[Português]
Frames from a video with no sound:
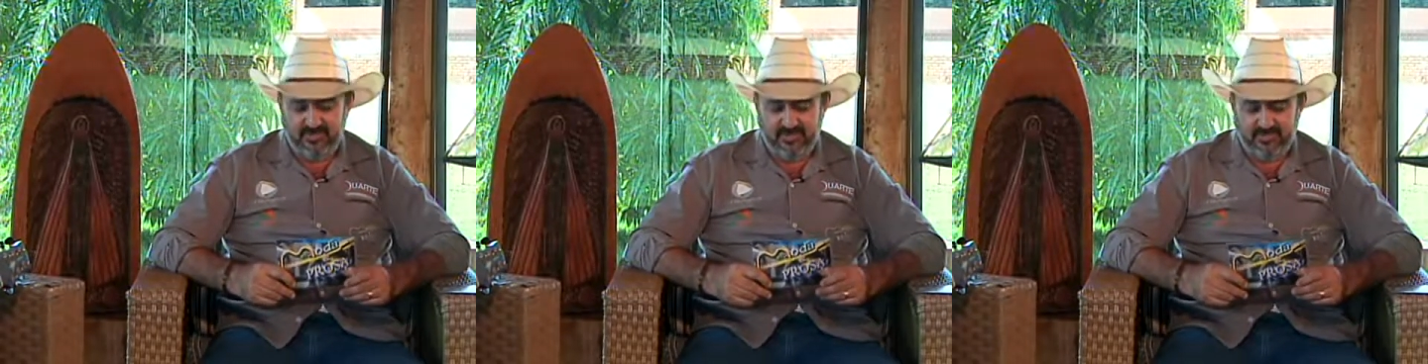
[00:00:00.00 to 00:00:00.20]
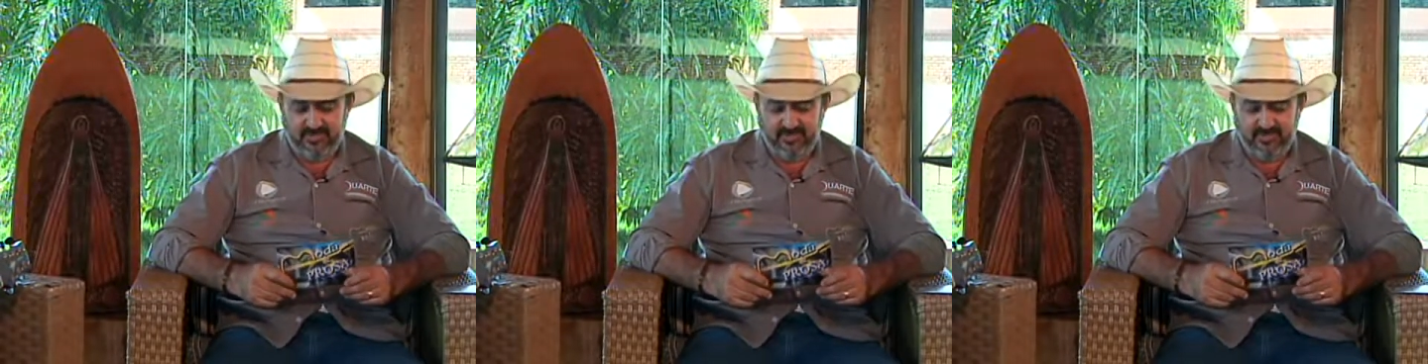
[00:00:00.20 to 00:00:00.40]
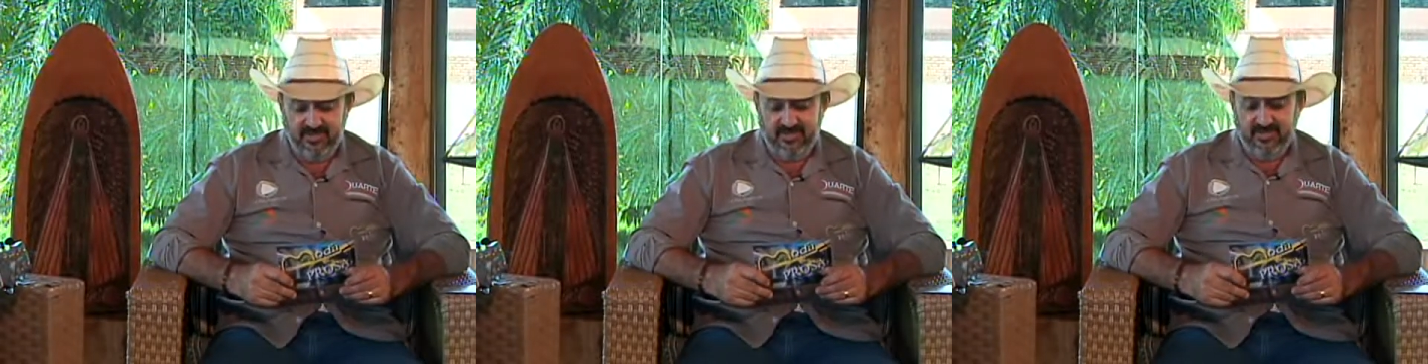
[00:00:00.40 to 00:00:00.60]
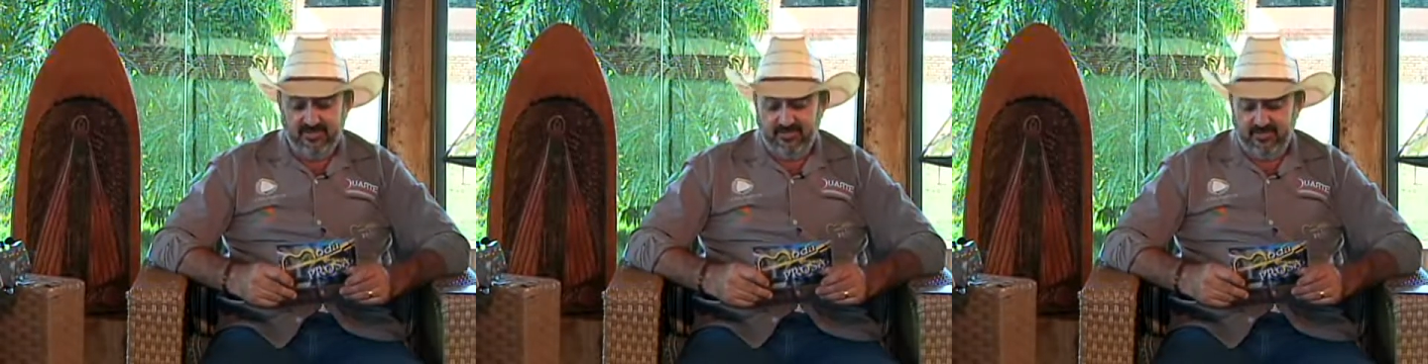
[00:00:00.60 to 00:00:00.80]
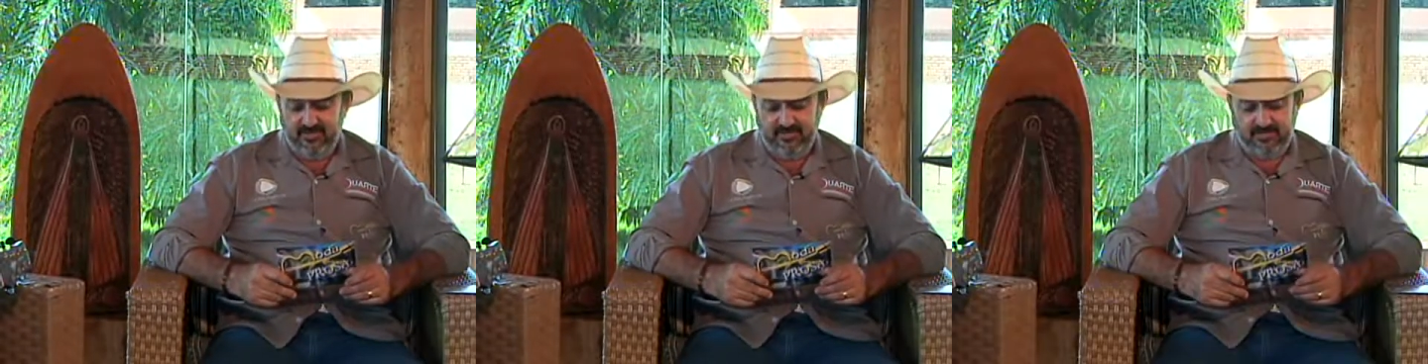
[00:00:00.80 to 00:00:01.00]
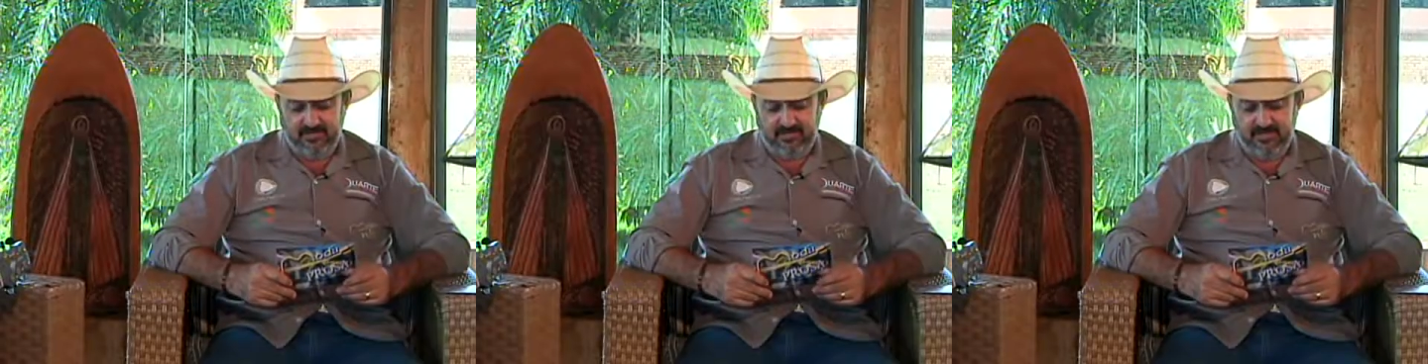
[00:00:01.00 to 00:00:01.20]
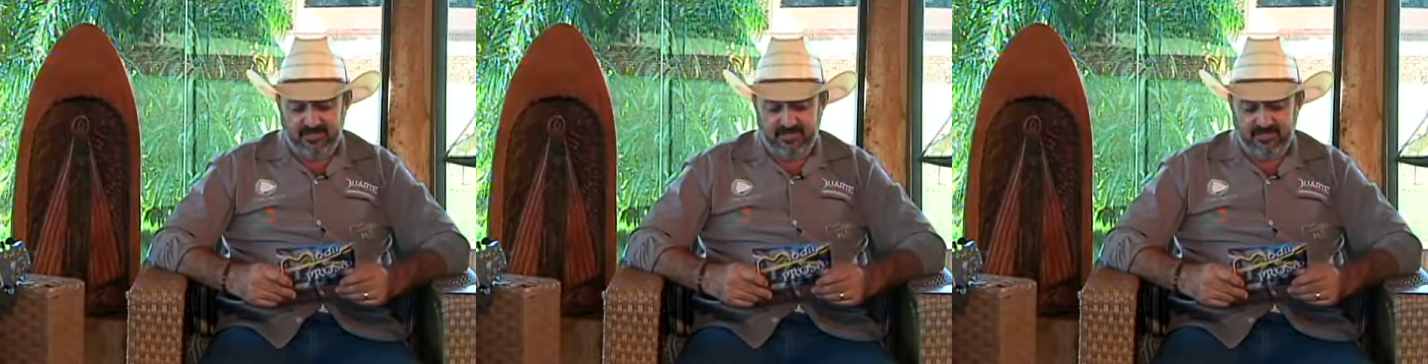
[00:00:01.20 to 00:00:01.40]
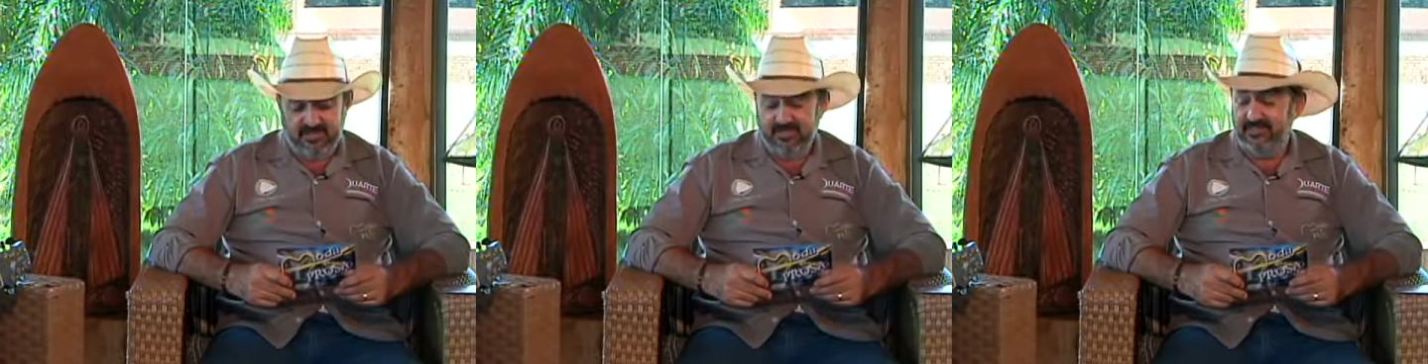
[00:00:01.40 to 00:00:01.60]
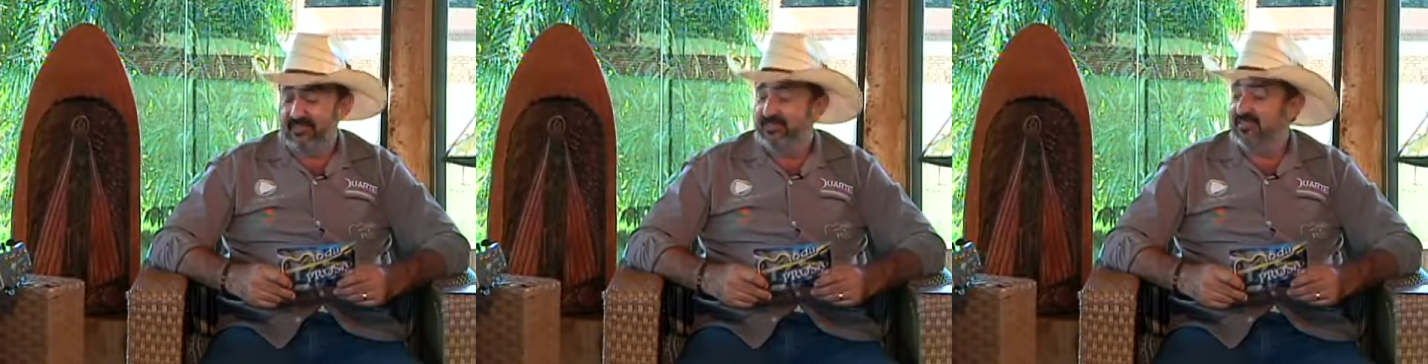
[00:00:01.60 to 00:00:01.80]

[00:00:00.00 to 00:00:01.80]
tá bom? Então, Helena, a gente